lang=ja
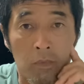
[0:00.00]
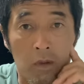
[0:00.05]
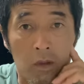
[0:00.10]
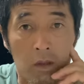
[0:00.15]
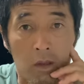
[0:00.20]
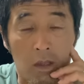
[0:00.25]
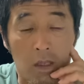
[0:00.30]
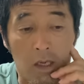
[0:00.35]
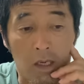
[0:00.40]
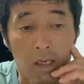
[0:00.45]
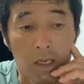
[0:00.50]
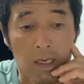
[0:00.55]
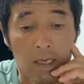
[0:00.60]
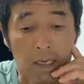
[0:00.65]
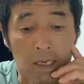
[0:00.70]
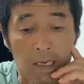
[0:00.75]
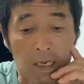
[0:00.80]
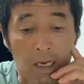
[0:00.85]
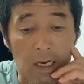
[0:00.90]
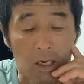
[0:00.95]
で、
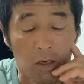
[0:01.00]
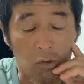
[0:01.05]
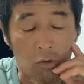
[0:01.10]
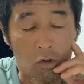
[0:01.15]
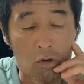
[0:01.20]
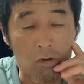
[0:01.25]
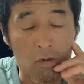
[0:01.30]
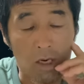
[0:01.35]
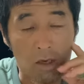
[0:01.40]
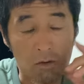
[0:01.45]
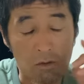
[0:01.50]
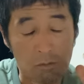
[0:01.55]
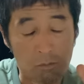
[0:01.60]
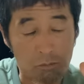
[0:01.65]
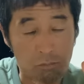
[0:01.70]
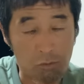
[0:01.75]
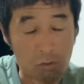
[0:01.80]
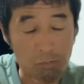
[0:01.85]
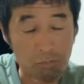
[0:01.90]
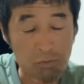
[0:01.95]
こんあの
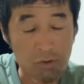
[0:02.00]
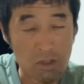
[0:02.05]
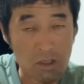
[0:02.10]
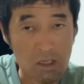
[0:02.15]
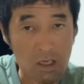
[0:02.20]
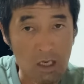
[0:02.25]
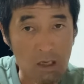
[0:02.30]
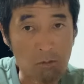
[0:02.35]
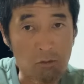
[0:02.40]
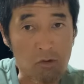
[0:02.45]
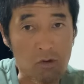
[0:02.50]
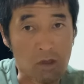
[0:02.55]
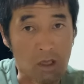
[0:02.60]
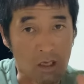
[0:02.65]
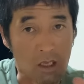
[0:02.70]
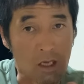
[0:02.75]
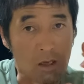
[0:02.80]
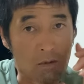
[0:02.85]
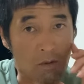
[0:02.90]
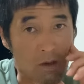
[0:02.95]
トップ陣 M って
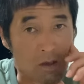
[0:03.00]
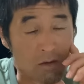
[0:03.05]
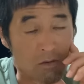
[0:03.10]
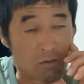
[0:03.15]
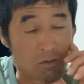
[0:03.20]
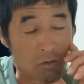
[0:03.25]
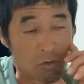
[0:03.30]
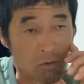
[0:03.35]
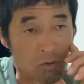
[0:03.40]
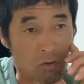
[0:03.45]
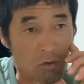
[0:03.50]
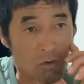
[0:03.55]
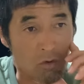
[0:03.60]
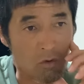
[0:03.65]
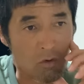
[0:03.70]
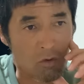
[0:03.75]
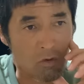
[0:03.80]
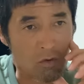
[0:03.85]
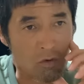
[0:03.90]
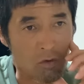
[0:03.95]
ね、そ
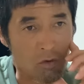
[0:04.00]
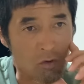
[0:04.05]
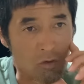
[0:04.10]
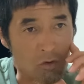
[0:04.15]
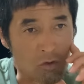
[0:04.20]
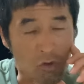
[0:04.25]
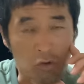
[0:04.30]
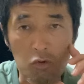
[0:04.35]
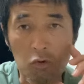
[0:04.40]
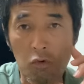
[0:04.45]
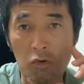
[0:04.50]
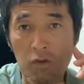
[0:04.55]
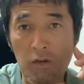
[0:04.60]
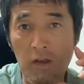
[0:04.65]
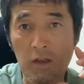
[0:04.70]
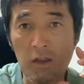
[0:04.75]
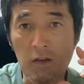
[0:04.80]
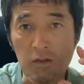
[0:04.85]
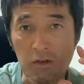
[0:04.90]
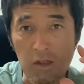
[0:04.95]
の融合
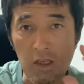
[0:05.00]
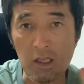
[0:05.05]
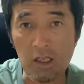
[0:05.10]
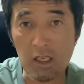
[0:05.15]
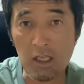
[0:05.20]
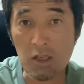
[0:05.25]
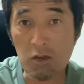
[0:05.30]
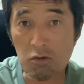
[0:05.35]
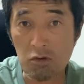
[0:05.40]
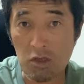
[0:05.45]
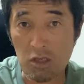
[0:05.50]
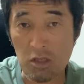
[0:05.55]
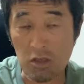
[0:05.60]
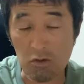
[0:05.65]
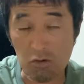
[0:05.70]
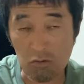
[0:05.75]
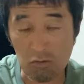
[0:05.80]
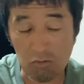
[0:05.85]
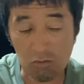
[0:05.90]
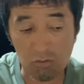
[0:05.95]
剤ですね切り口に
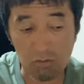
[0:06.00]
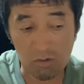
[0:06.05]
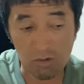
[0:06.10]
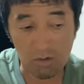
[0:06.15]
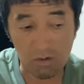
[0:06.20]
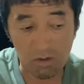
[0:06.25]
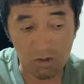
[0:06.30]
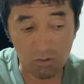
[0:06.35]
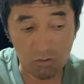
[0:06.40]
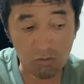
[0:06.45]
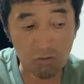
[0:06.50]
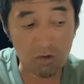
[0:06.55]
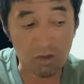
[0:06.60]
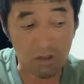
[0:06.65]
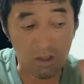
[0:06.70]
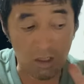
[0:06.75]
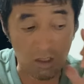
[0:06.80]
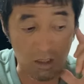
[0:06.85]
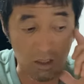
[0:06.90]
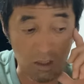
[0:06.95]
塗る薬っ
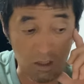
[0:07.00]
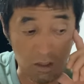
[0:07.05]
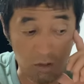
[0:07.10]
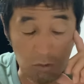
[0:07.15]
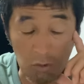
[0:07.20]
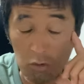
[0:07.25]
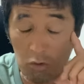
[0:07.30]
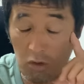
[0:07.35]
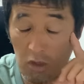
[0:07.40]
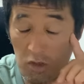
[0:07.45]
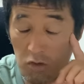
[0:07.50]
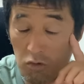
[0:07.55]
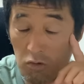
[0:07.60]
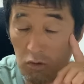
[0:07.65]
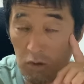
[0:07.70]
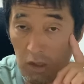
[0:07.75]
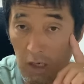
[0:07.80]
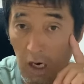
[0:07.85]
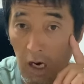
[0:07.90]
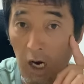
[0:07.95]
ていろいろな種
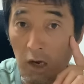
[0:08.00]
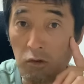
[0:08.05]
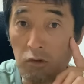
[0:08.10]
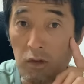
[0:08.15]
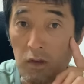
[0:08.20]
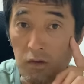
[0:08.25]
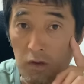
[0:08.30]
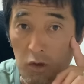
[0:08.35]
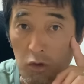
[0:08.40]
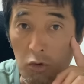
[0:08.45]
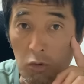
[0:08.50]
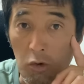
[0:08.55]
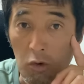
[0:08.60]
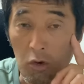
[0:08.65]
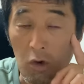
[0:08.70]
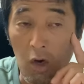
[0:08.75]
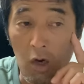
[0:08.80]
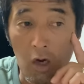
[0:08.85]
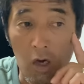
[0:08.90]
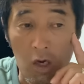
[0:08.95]
類あるんですけど
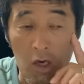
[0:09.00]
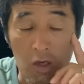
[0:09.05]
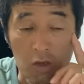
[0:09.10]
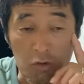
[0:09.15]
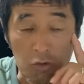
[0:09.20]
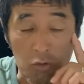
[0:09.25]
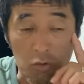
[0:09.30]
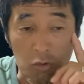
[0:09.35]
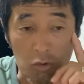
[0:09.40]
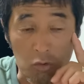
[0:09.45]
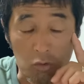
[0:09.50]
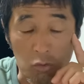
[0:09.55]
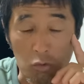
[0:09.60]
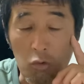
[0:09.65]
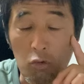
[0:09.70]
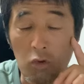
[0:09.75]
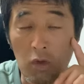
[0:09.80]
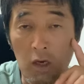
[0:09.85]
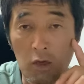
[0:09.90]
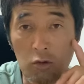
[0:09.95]
その
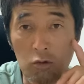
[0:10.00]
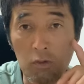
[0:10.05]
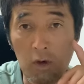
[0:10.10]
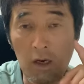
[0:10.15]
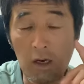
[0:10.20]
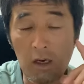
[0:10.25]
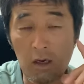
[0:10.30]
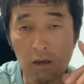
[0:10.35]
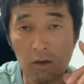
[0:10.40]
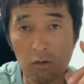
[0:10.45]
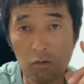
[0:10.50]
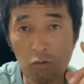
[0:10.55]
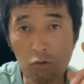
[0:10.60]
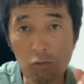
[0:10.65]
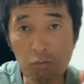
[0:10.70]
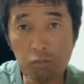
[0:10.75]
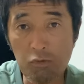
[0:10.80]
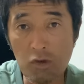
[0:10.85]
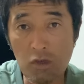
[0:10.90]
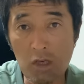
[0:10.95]
農薬は
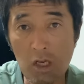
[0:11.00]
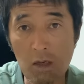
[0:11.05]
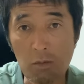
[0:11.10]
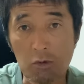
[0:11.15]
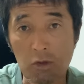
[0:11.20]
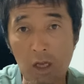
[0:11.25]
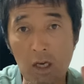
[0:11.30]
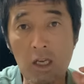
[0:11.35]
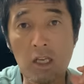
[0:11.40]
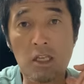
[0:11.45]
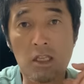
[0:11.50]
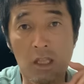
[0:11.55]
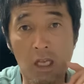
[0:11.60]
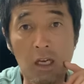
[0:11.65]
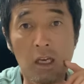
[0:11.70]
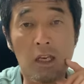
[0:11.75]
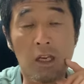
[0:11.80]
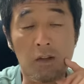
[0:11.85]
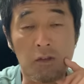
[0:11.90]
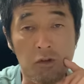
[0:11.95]
トップン m だけだ
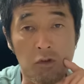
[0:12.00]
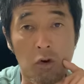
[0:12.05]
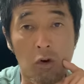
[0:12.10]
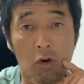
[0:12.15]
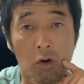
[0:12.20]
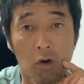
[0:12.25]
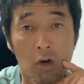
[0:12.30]
けなんですよ。